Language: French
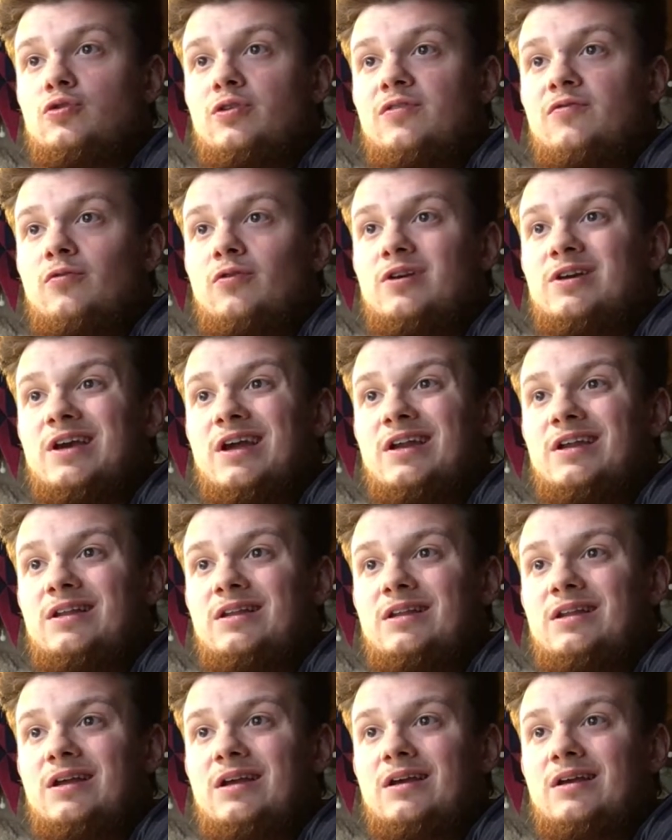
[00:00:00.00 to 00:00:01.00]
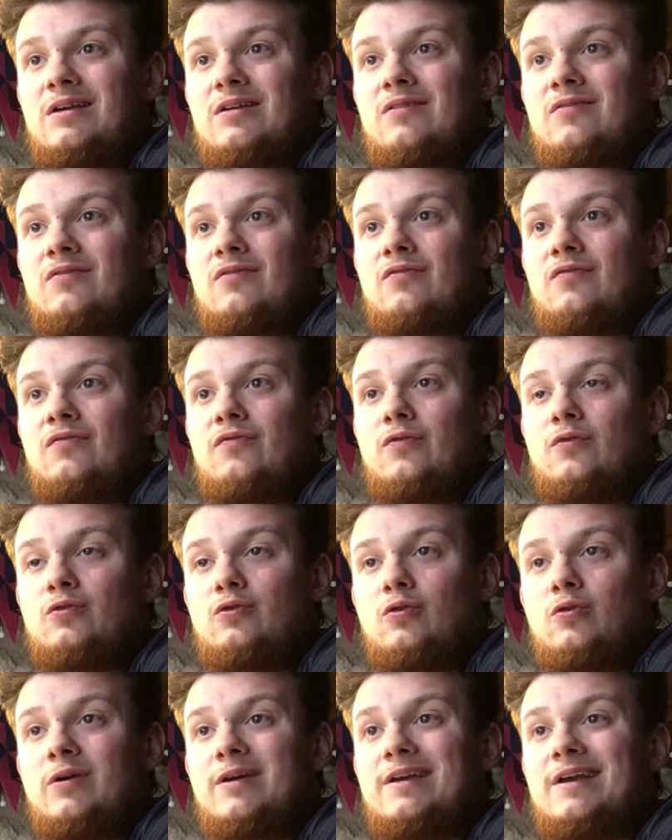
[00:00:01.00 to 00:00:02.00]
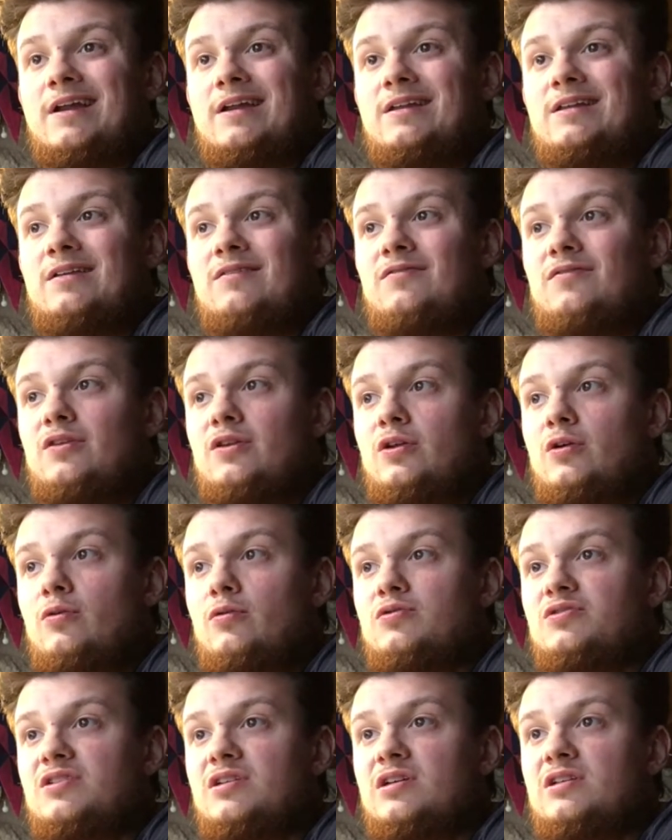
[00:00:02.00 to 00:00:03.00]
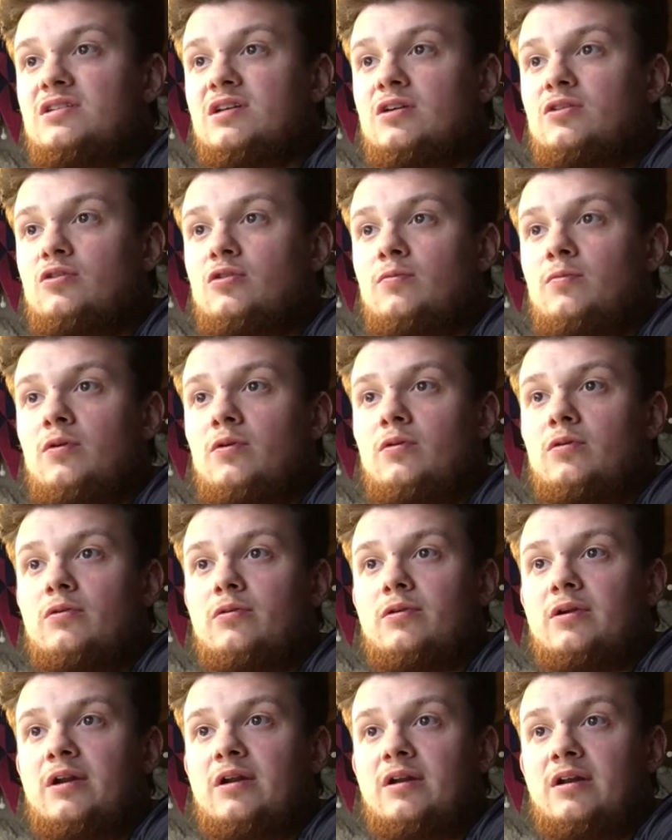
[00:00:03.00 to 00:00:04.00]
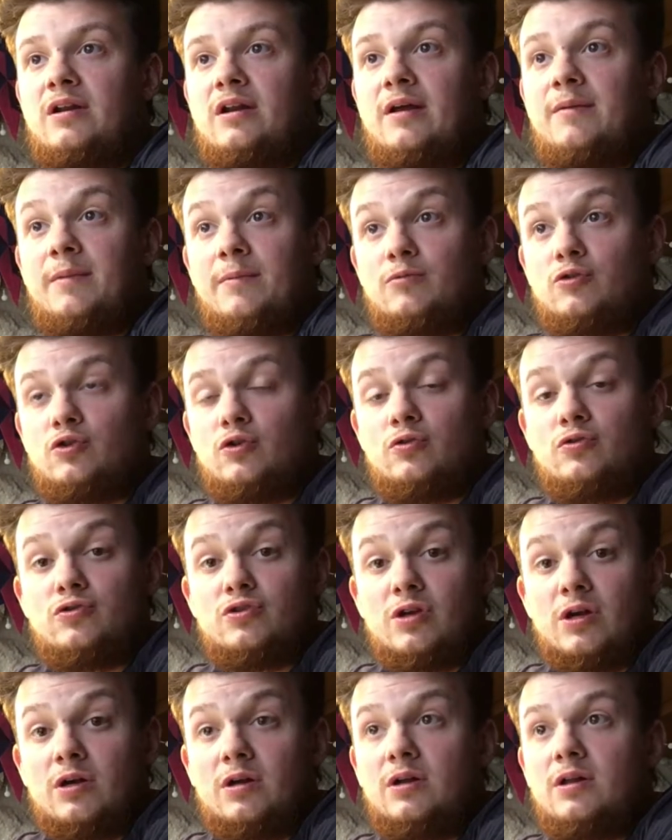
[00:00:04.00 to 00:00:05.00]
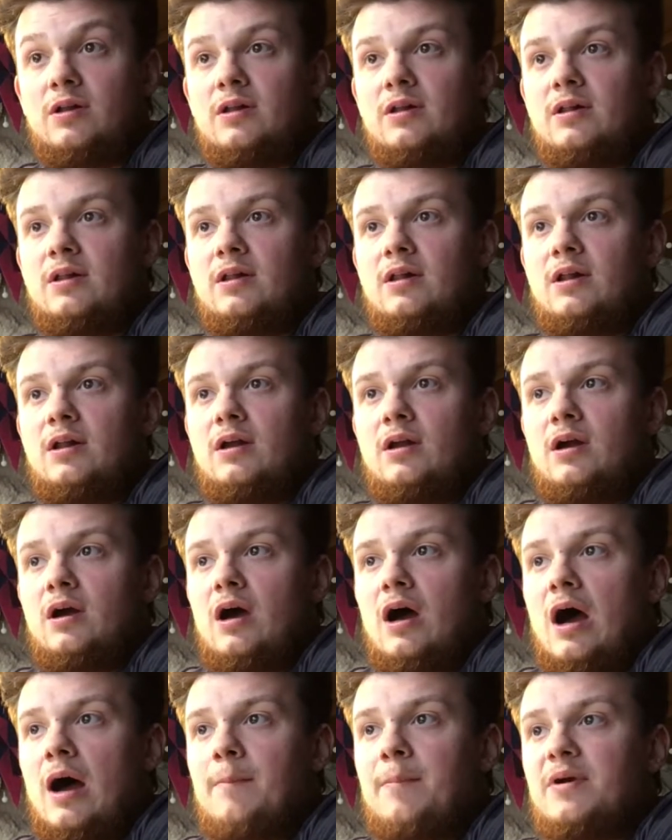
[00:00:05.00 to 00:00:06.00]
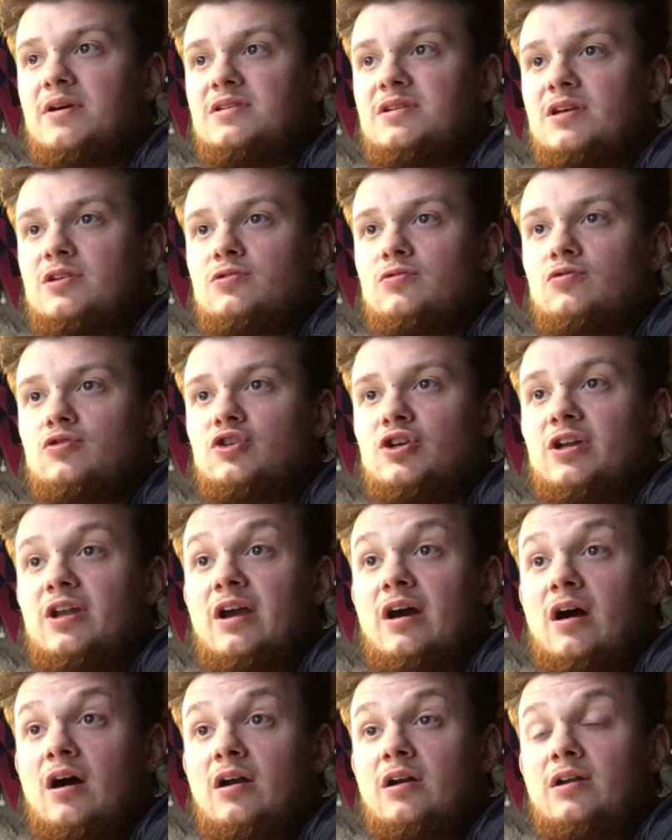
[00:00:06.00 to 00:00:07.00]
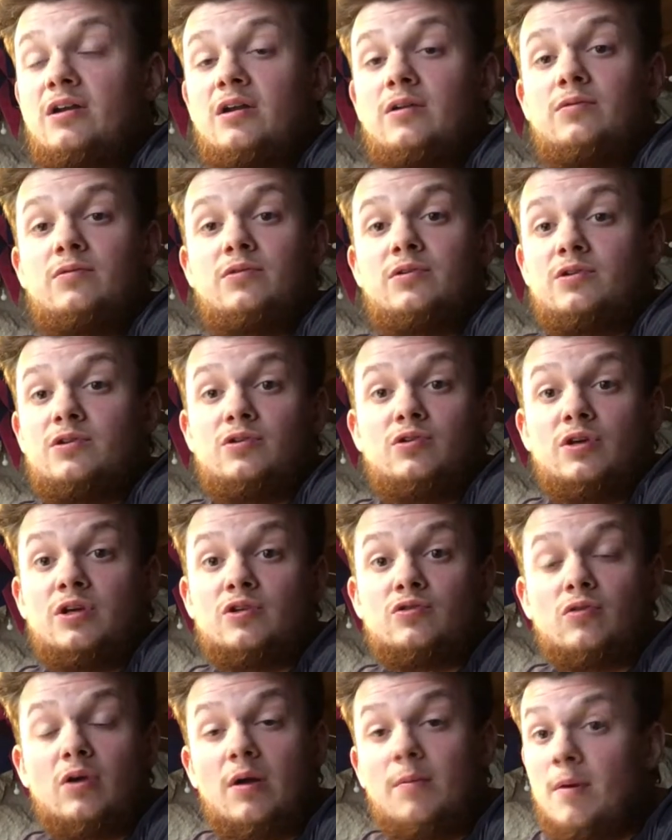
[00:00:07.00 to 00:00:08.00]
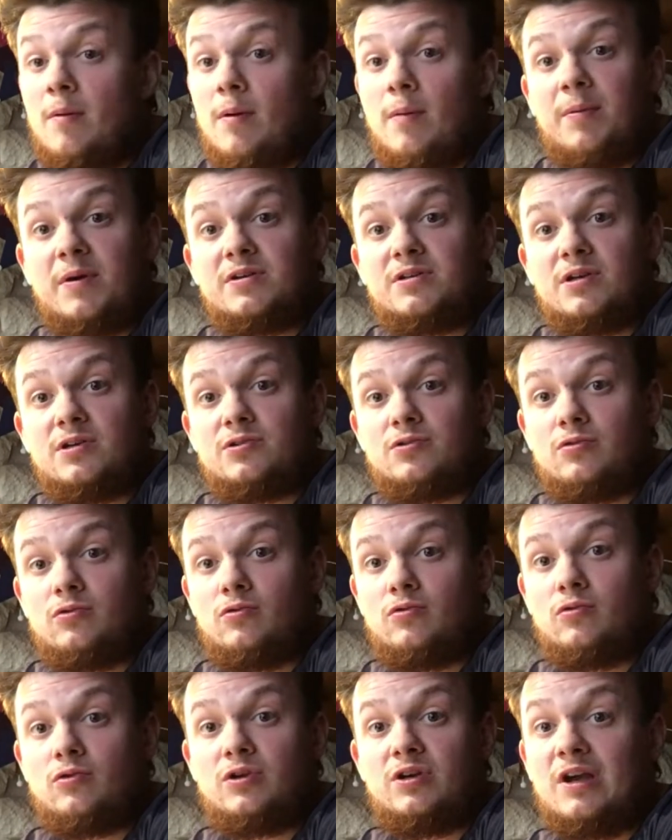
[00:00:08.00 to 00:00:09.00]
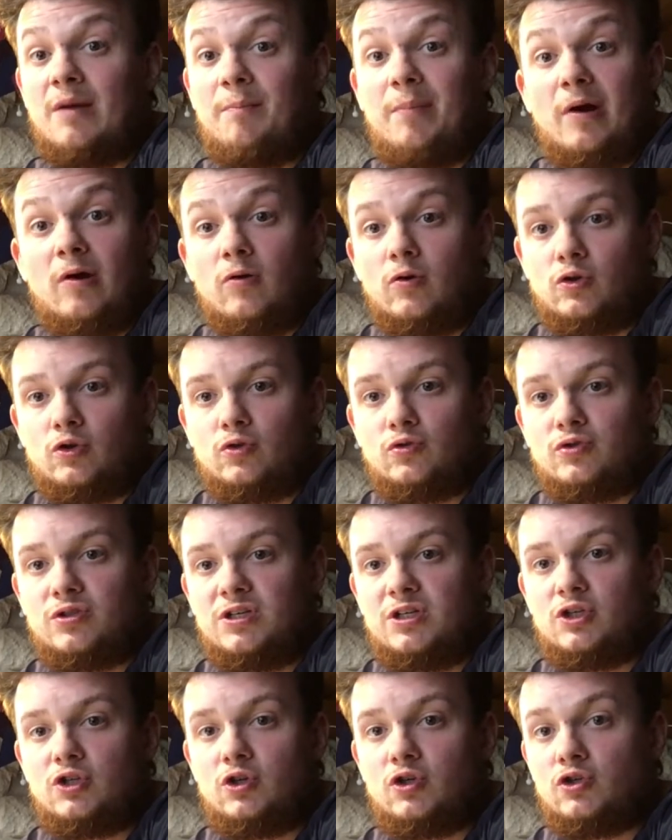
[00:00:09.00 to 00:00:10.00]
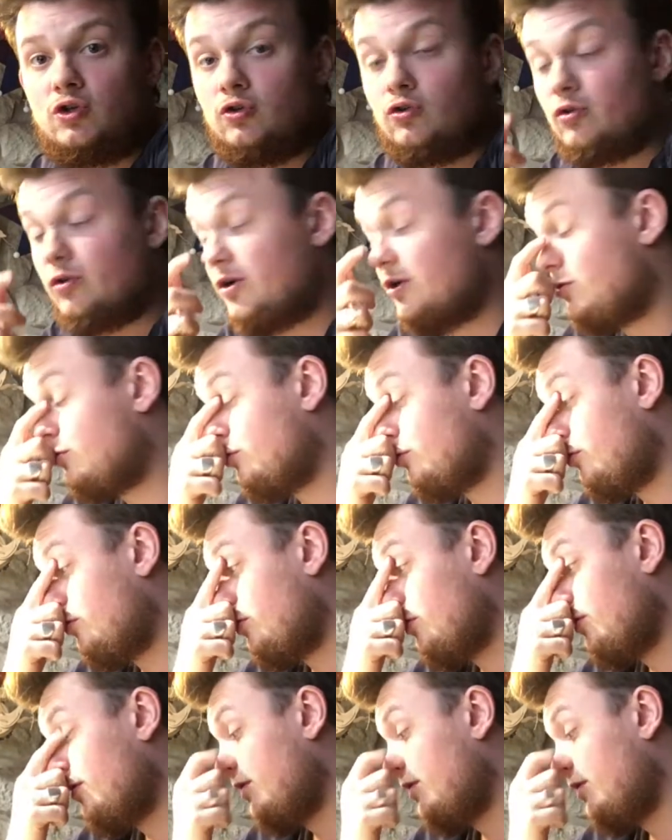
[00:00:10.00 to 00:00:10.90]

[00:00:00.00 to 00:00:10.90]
Au niveau qualité photo et qualité vidéo, c'est exactement la même chose. Appréciation générale, il ils ont la même appréciation, donc il n'y a pas grand chose qui change entre les deux.